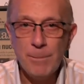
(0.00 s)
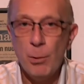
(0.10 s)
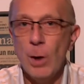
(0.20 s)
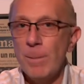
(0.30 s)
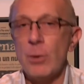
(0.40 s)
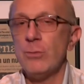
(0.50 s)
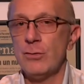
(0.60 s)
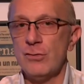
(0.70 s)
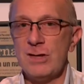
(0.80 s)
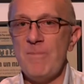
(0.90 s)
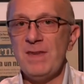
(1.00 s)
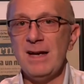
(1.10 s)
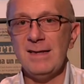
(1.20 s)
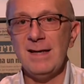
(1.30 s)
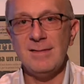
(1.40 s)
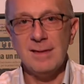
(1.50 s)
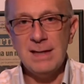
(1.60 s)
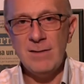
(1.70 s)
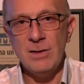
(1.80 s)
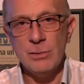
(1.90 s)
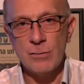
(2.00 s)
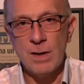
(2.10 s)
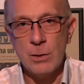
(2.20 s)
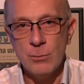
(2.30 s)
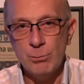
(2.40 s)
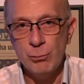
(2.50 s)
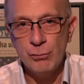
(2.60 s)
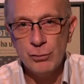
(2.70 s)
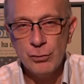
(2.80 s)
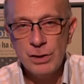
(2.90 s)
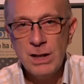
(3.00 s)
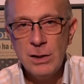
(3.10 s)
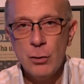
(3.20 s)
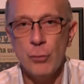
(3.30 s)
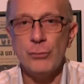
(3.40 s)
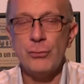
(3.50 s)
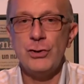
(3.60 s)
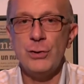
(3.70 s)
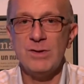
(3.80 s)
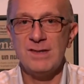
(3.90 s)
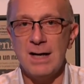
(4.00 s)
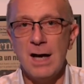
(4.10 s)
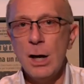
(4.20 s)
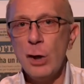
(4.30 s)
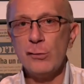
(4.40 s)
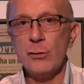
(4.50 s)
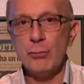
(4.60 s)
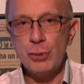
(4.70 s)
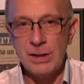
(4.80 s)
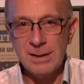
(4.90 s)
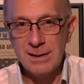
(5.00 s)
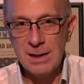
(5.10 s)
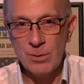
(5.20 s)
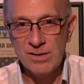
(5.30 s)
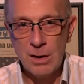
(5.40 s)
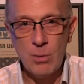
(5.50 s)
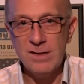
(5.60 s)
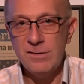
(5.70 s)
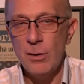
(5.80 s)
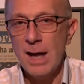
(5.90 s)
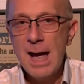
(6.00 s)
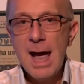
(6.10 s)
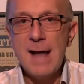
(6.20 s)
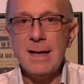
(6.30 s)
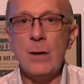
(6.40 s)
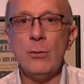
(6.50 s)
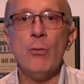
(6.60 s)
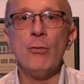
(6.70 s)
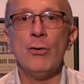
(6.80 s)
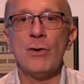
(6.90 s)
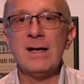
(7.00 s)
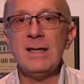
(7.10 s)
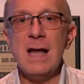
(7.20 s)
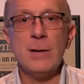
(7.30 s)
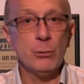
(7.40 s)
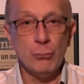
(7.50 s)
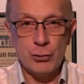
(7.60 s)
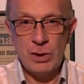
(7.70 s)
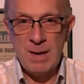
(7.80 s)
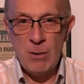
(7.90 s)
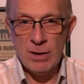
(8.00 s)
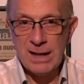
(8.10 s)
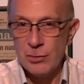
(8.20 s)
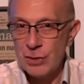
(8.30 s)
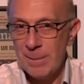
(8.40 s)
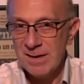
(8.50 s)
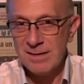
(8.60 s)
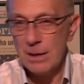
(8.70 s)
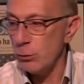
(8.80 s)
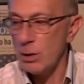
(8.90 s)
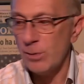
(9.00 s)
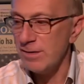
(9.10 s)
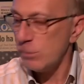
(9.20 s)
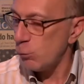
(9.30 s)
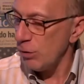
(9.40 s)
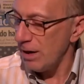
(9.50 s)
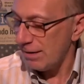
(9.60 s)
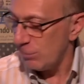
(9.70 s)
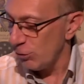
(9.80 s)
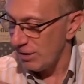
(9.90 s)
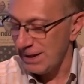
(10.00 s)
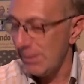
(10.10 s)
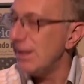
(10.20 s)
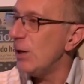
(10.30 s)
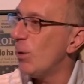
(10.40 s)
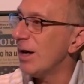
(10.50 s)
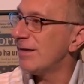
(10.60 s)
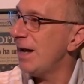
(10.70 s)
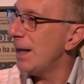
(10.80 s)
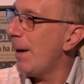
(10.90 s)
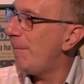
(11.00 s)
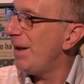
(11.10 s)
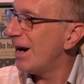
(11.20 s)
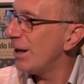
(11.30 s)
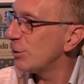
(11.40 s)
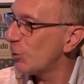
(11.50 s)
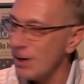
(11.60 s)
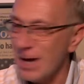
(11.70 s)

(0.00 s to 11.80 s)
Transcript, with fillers: Poi però, nonostante i tentativi di trovare un punto di incontro, i 5 Stelle sono usciti da questa coalizione ed hanno un loro candidato, Nuccio Di Paola, che è già passato da questi studi, era seduto esattamente in quella sedia appena l'altro